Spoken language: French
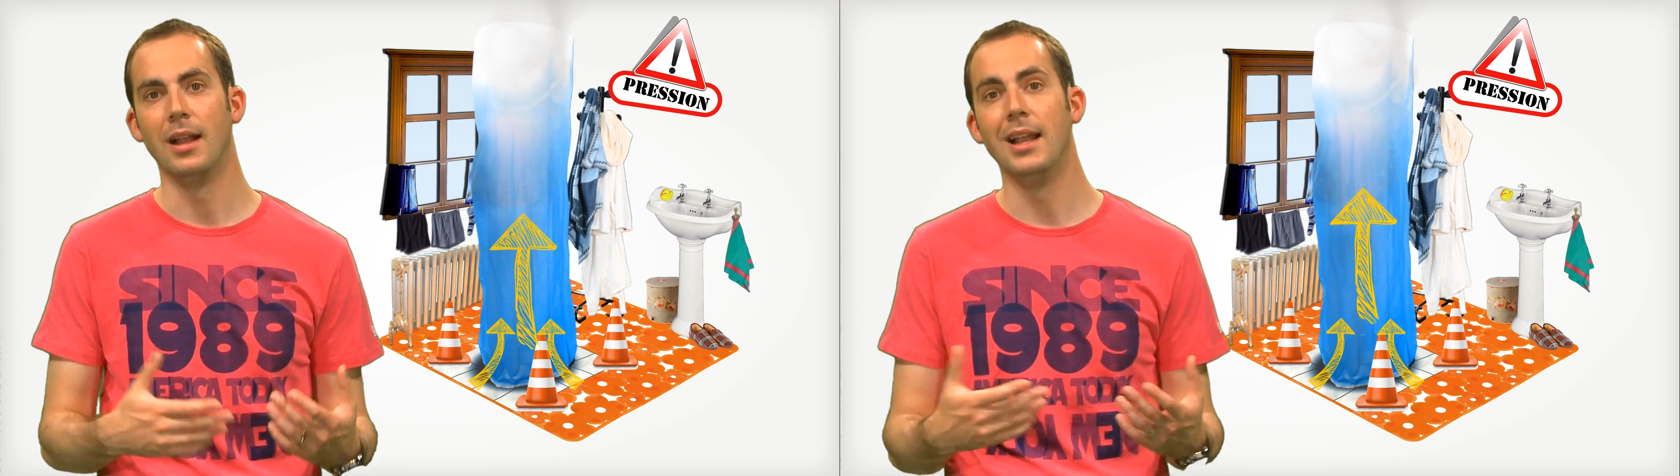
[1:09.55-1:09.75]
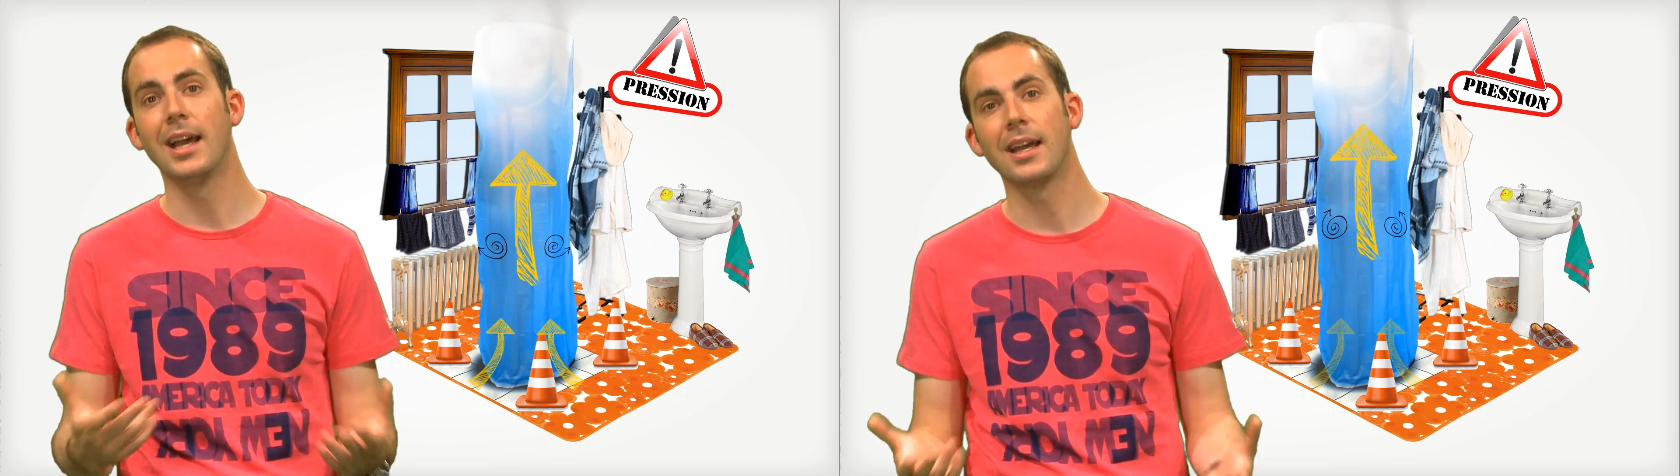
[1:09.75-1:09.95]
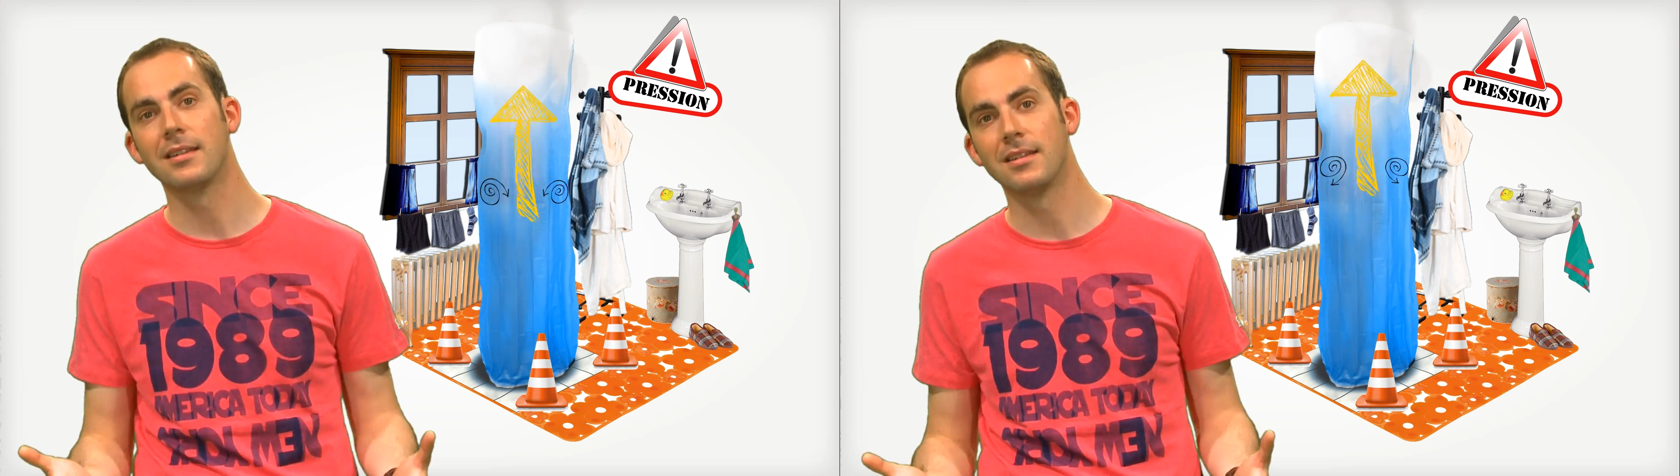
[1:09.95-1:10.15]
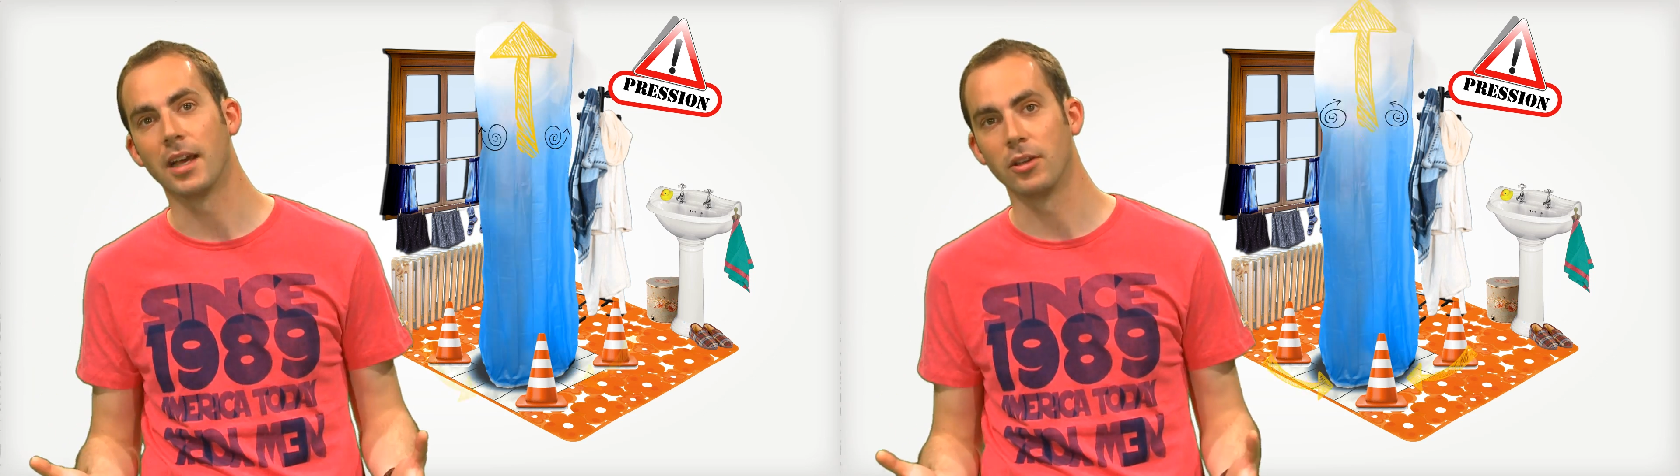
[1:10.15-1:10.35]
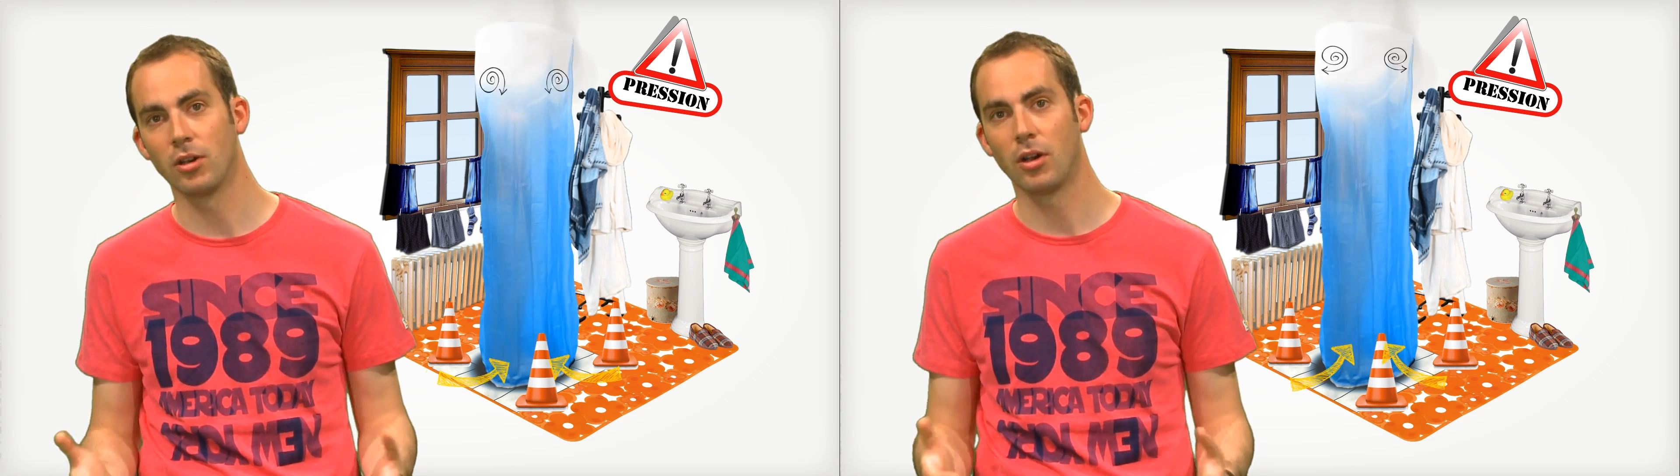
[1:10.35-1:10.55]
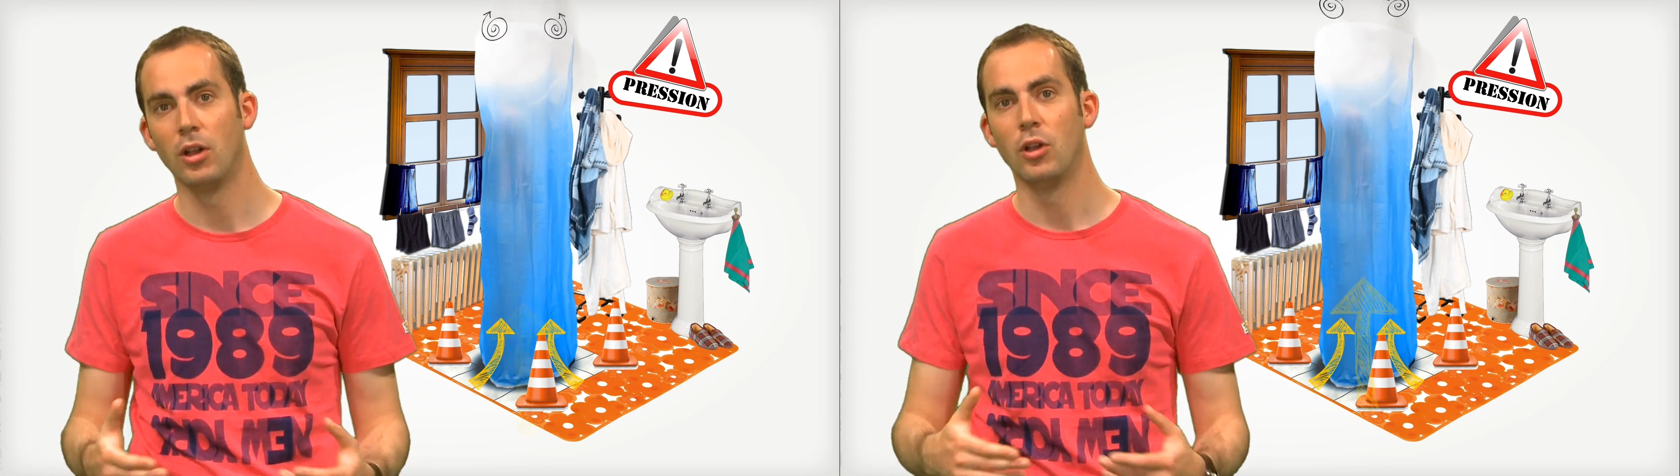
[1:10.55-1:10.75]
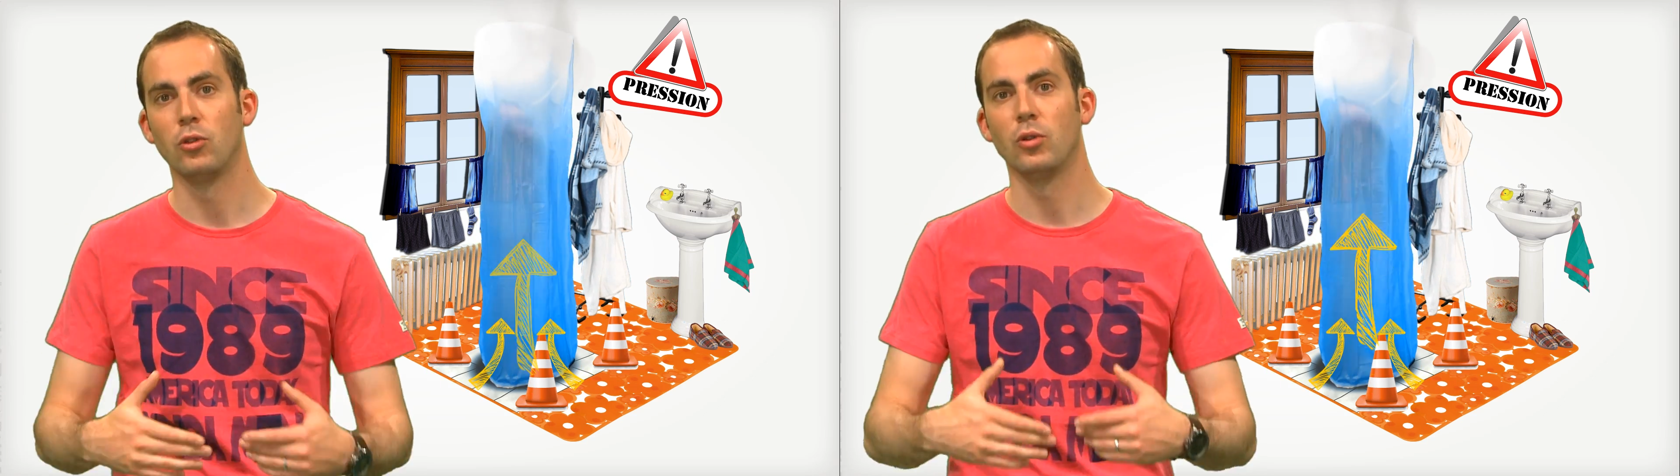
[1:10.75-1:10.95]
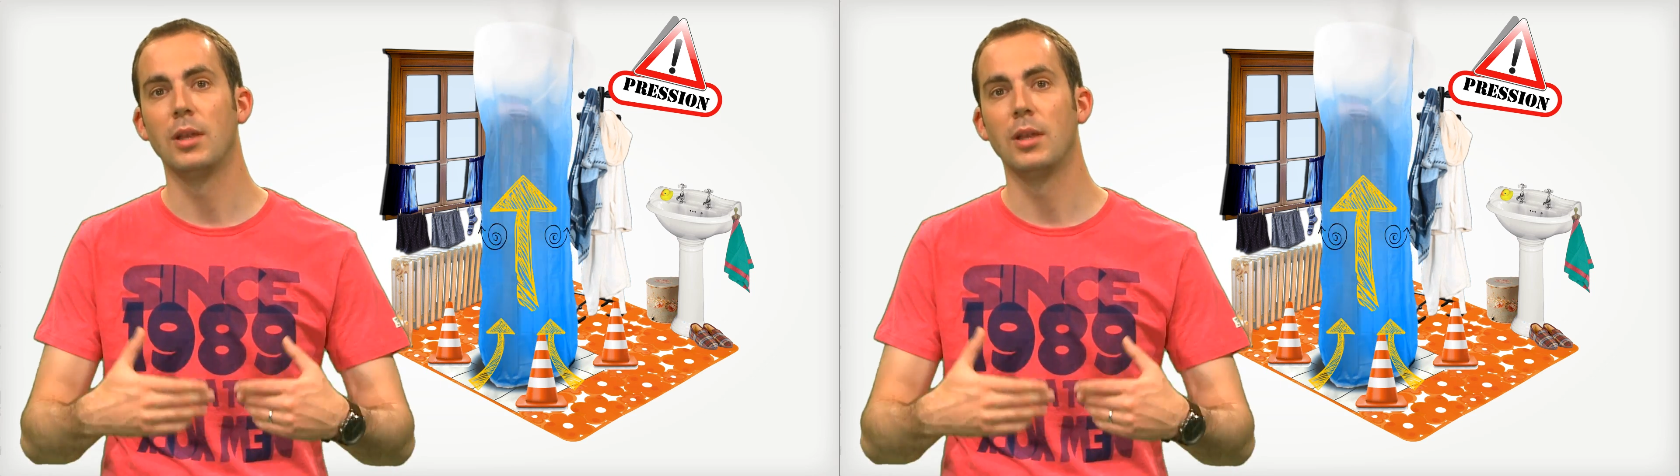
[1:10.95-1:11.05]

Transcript: l'air extérieur se